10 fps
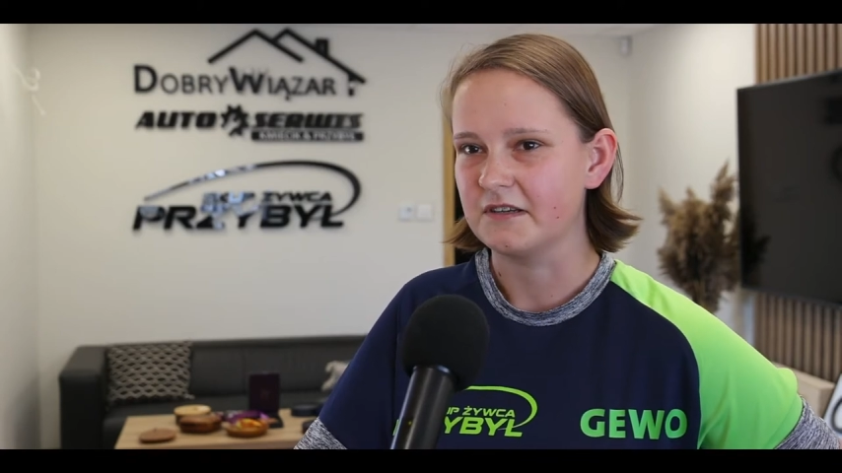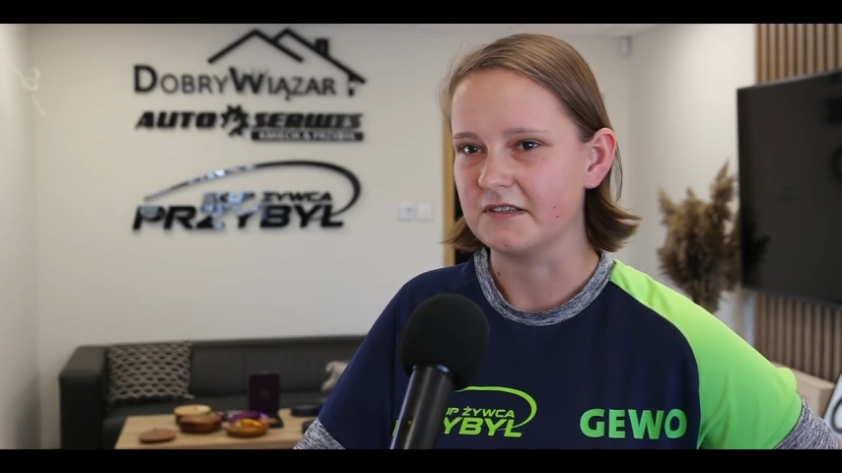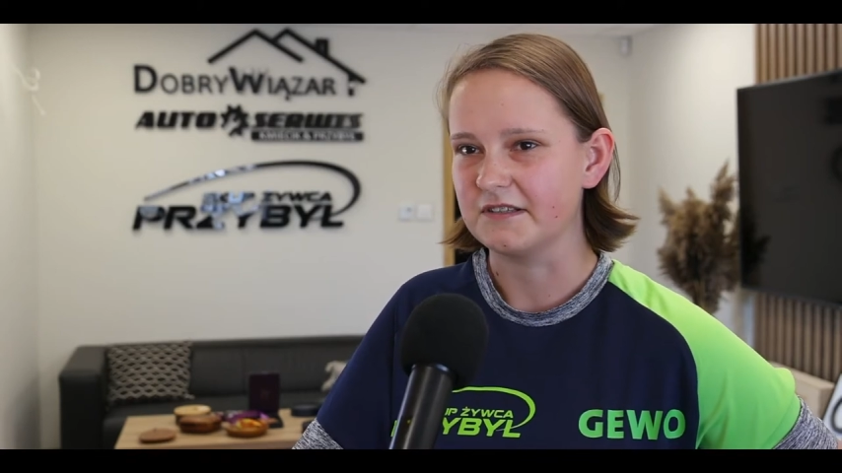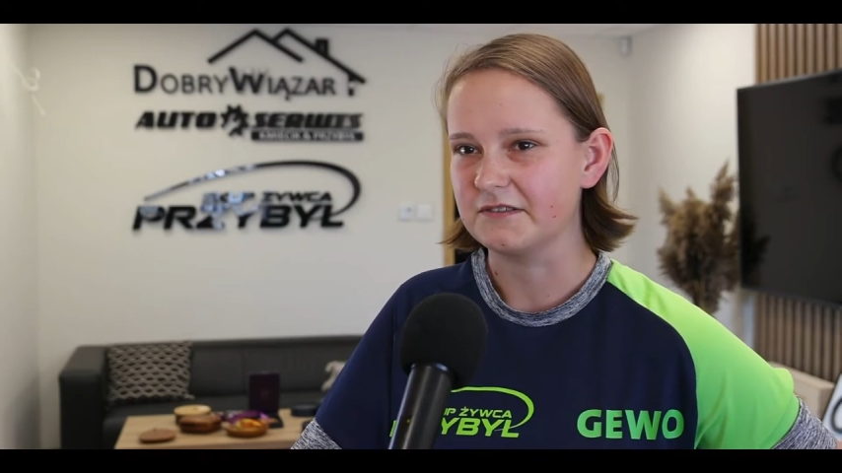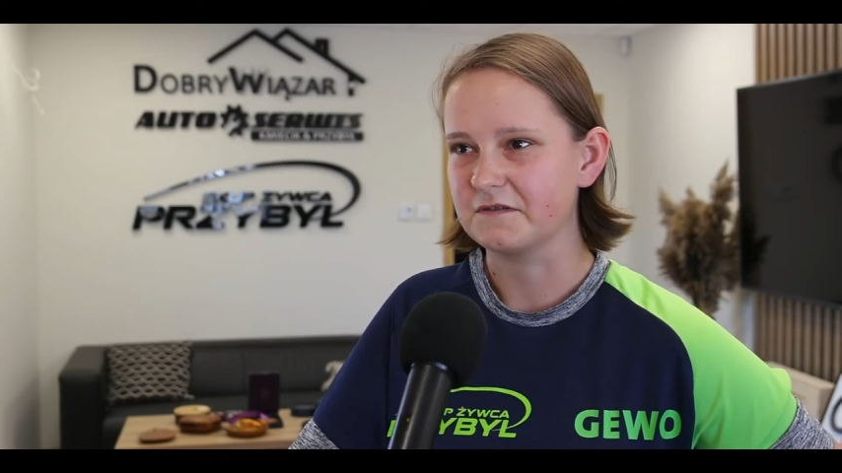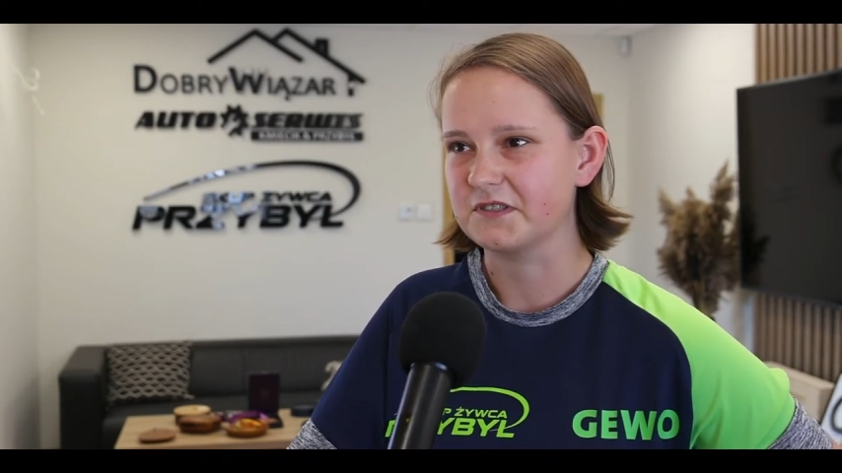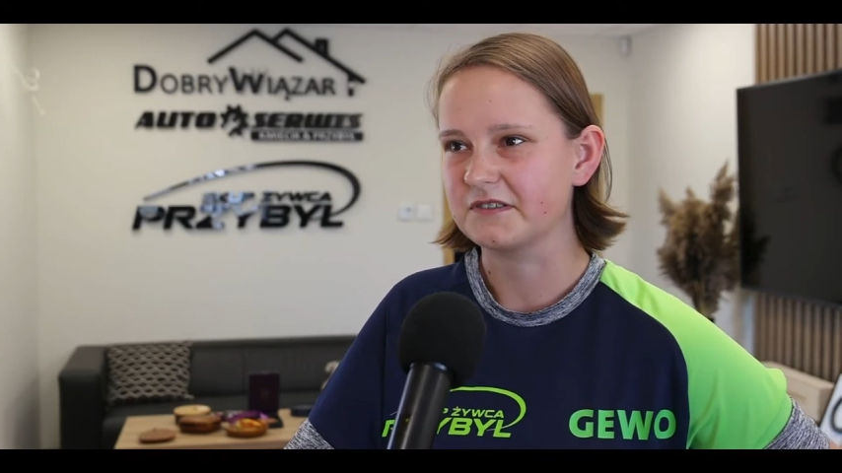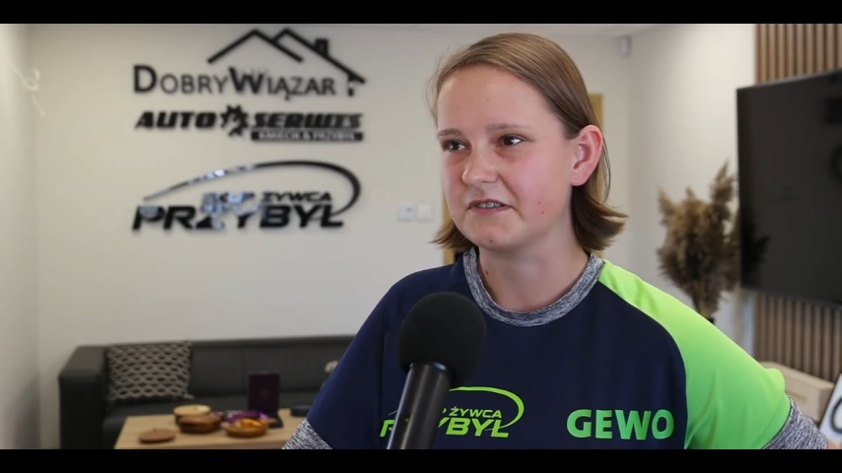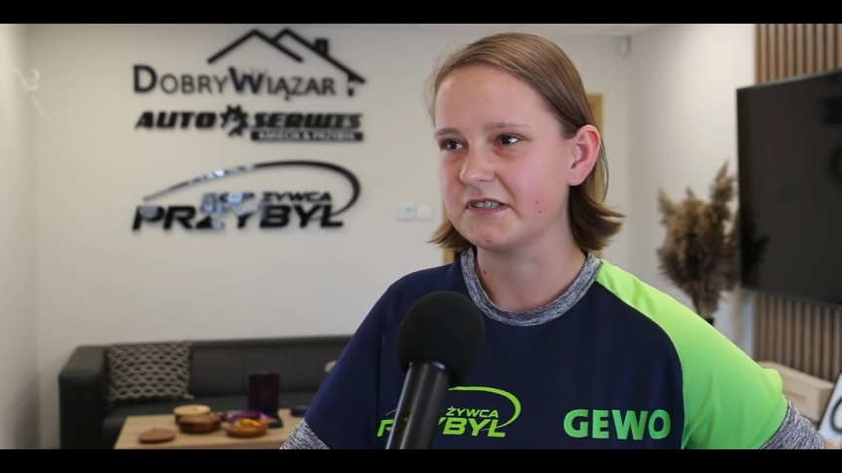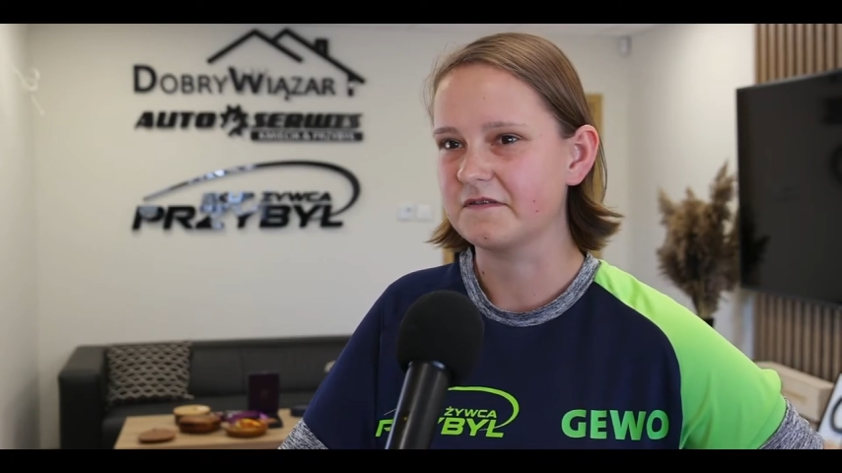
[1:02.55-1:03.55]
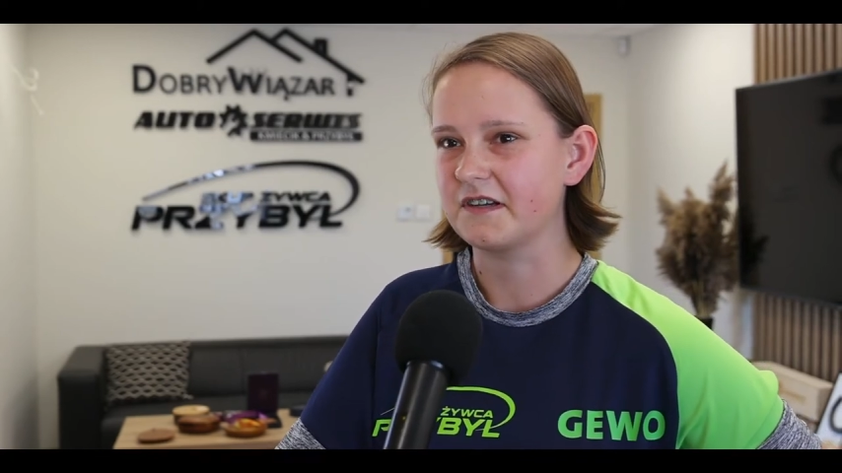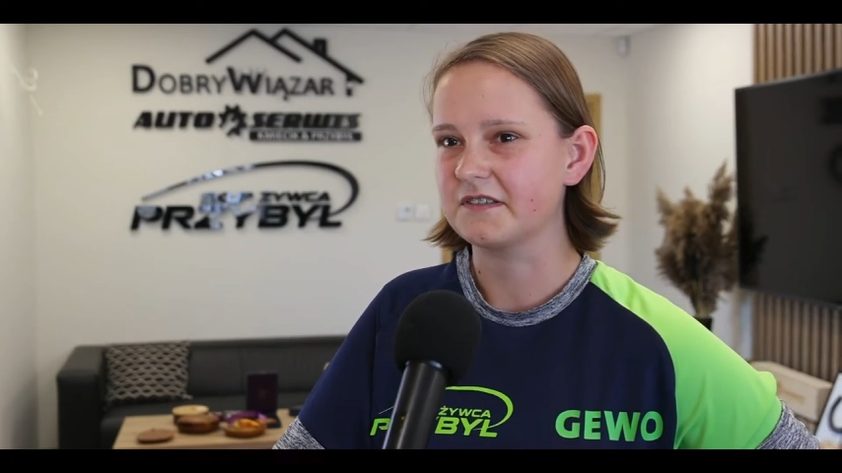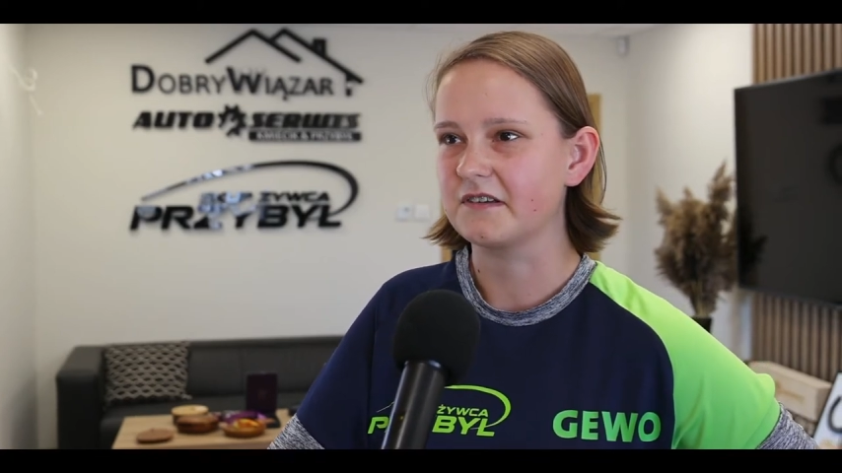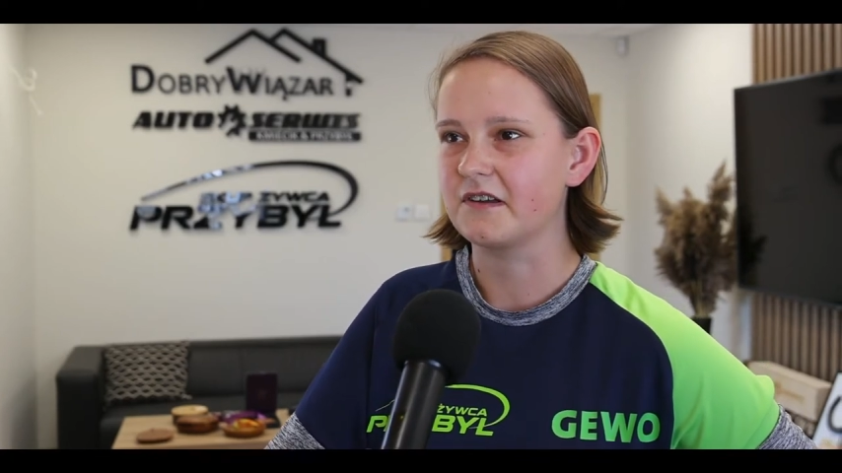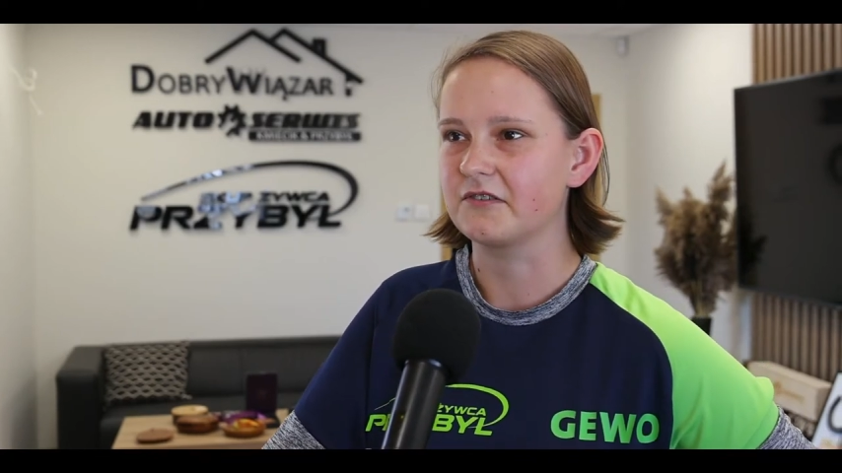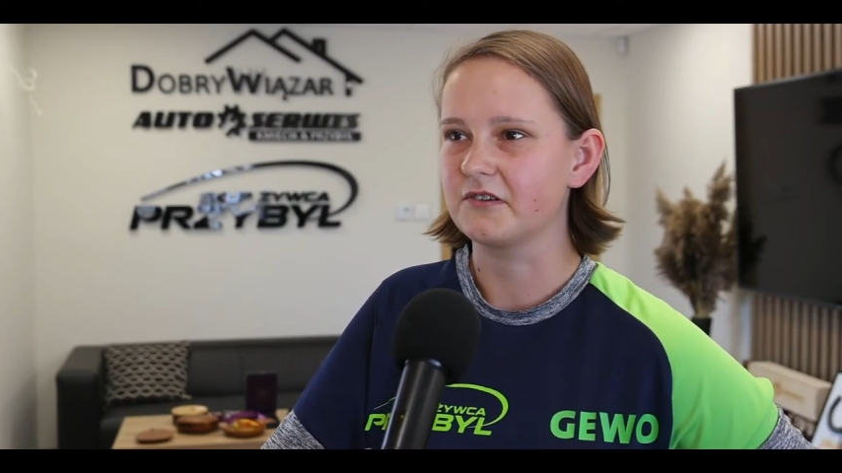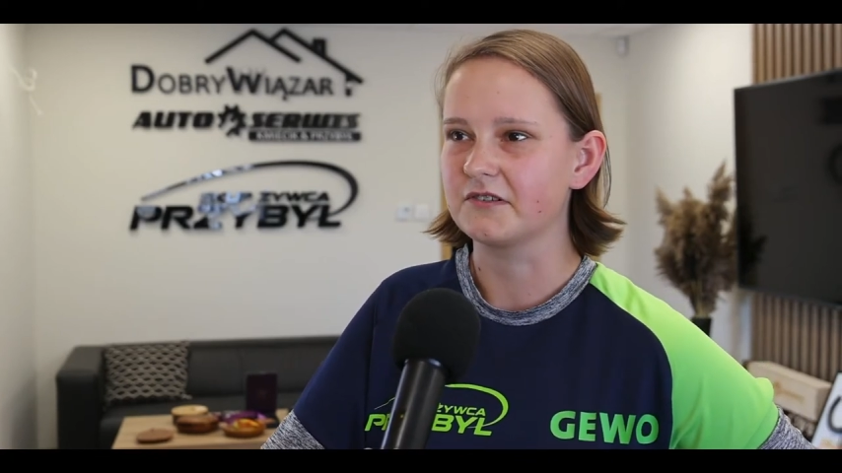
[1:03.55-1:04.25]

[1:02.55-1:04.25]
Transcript: E, to wszystko jest w kategorii